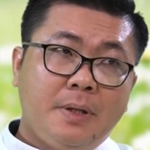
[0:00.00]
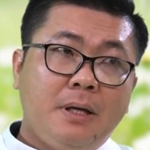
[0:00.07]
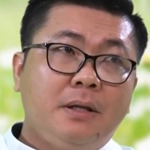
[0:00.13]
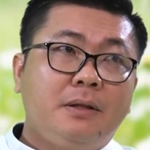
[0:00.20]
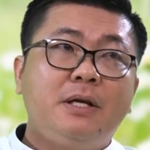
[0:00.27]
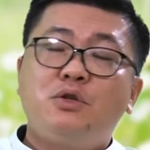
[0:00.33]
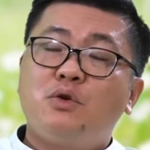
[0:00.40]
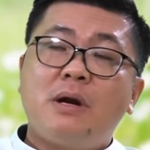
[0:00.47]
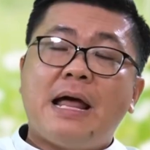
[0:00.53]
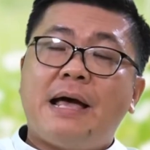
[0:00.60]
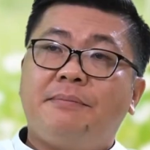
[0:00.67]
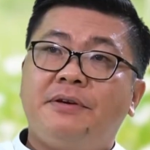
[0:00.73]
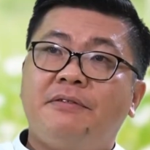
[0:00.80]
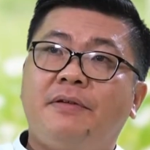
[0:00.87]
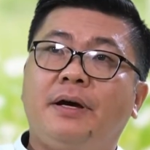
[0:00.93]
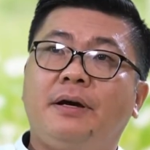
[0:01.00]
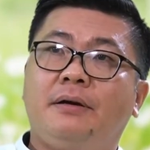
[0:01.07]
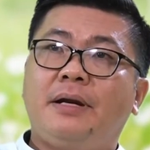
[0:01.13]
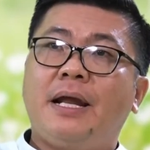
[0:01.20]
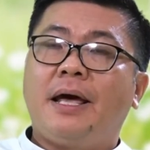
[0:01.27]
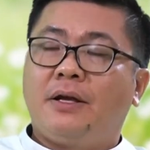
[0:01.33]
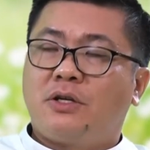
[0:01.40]
thiên chúa làm như vậy
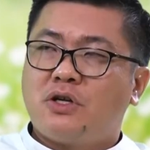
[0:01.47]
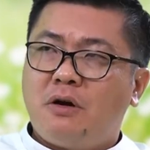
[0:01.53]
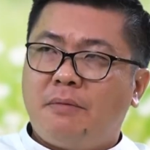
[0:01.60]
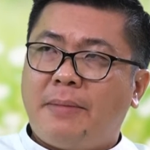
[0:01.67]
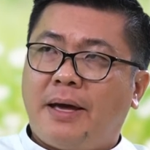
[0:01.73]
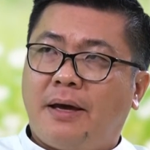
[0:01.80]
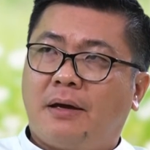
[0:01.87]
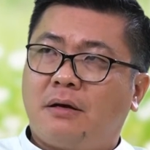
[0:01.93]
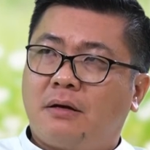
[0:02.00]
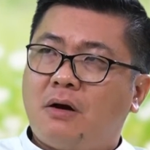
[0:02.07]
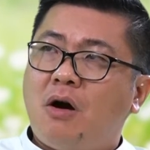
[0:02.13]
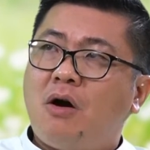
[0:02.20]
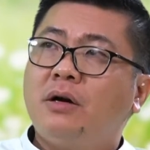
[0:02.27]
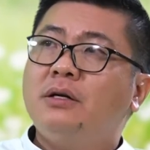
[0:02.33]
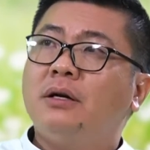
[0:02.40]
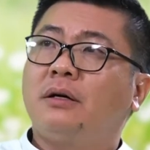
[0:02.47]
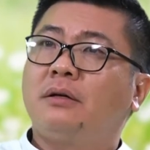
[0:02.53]
để cho mẹ có được